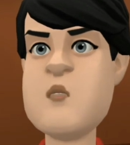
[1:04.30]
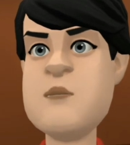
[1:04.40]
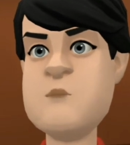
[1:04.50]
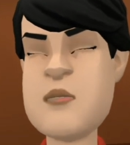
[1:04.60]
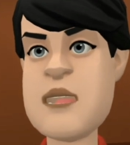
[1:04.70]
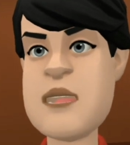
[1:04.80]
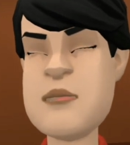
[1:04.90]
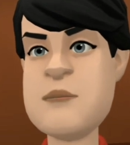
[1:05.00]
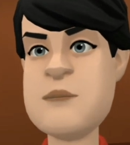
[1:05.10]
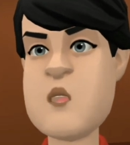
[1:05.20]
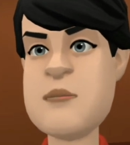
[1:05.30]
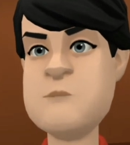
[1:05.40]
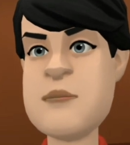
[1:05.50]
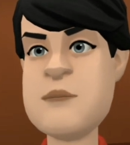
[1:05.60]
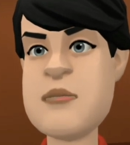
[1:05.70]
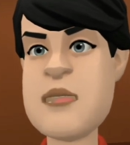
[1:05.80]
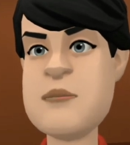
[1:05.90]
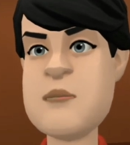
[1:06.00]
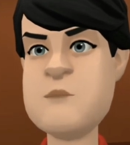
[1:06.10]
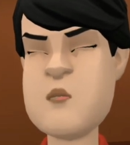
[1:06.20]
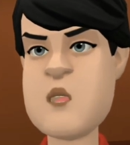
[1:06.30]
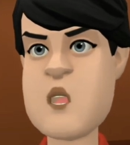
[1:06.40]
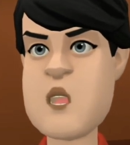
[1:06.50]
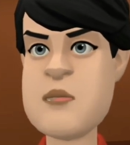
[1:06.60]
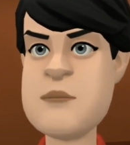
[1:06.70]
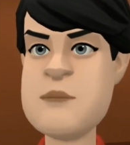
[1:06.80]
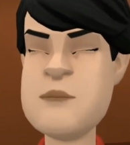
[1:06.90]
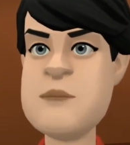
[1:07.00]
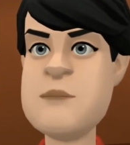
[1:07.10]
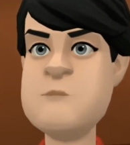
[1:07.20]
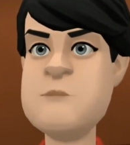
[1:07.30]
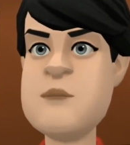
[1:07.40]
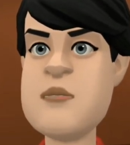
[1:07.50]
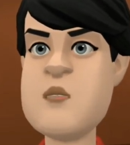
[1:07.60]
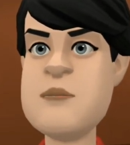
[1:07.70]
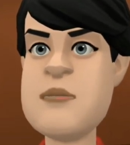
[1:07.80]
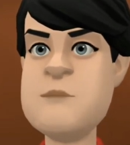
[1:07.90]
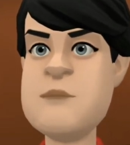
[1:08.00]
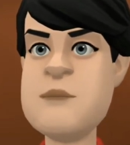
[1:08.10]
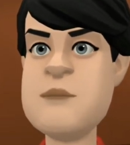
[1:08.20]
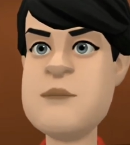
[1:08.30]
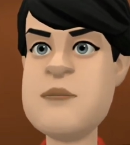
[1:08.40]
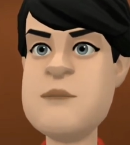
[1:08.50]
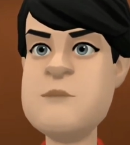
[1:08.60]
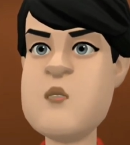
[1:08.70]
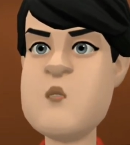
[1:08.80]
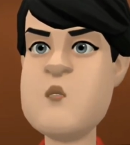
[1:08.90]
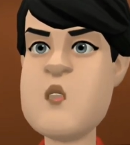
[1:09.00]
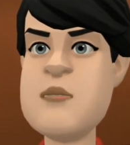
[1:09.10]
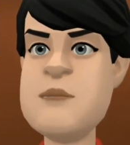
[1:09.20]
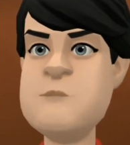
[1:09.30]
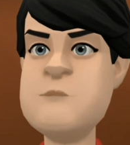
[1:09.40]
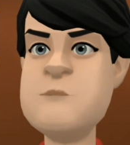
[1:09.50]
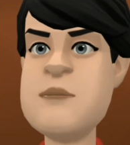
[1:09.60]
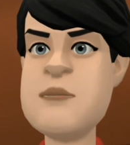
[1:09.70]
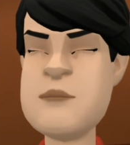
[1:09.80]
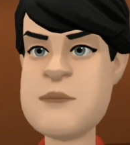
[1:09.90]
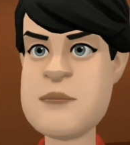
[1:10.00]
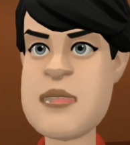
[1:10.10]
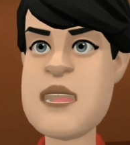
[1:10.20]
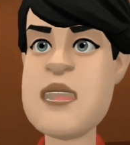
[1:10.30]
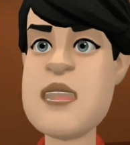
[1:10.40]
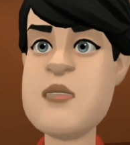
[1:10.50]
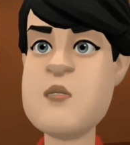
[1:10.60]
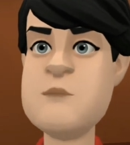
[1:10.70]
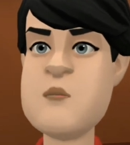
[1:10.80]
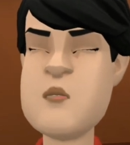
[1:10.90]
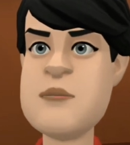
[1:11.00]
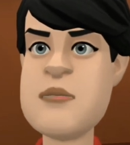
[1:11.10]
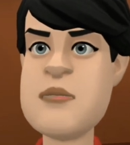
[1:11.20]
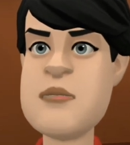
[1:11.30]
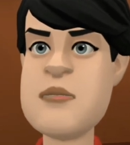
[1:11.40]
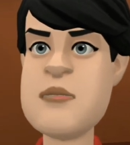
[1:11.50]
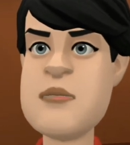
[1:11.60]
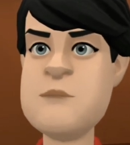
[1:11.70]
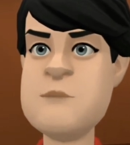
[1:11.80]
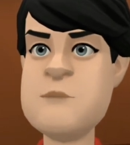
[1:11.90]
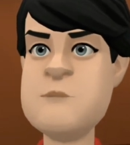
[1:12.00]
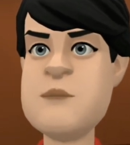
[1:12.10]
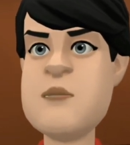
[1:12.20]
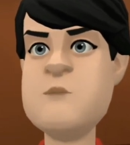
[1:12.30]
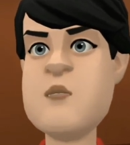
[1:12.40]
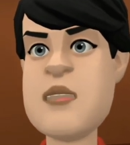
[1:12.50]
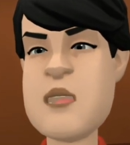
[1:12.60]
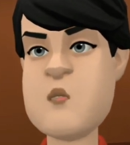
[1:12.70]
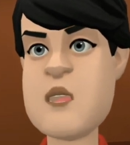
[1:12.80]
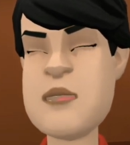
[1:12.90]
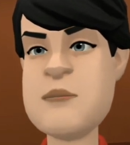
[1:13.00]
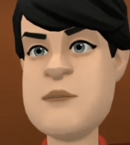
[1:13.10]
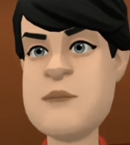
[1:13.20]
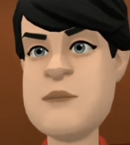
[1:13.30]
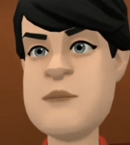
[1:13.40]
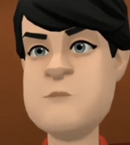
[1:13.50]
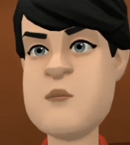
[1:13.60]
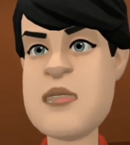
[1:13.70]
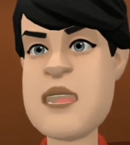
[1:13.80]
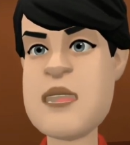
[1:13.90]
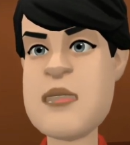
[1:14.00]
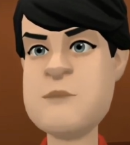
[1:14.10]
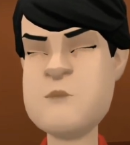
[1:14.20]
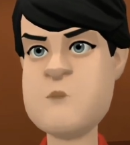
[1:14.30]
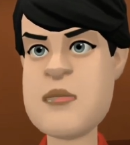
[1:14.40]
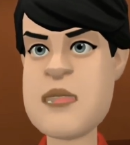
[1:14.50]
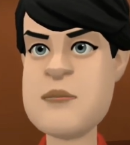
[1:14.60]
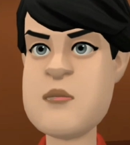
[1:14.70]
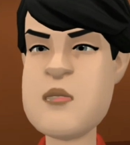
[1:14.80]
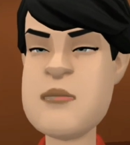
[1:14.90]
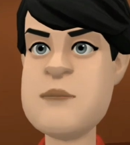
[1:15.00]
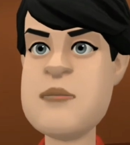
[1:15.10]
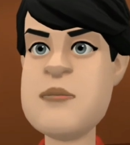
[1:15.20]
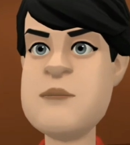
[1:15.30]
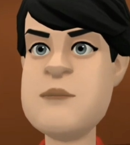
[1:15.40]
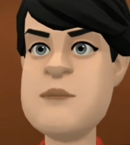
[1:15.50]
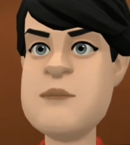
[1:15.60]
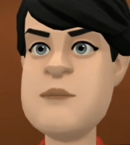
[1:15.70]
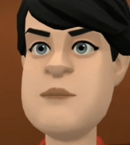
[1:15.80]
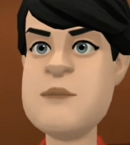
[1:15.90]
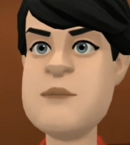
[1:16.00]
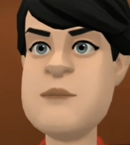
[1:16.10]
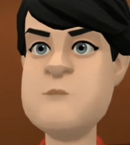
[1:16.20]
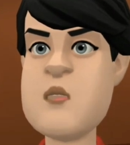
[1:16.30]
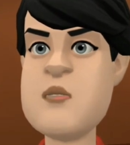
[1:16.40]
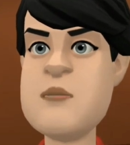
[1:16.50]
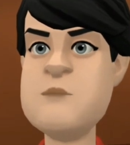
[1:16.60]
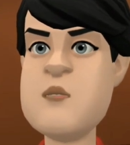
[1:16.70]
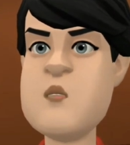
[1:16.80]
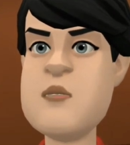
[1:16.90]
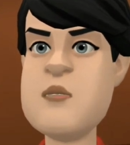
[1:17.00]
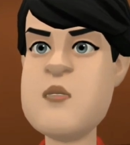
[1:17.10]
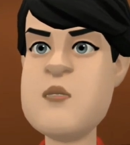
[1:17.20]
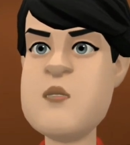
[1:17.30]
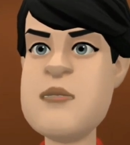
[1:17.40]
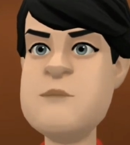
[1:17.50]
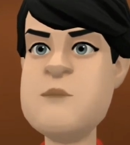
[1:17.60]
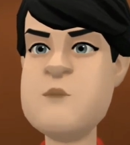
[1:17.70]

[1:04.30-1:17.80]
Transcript: बदक उसके साथ शराब थोड़ा चीज़ एक कप कॉफ़ी और हम्म, एक सिगार इतना शायद बस होगा मेरा पेट भी भर जाएगा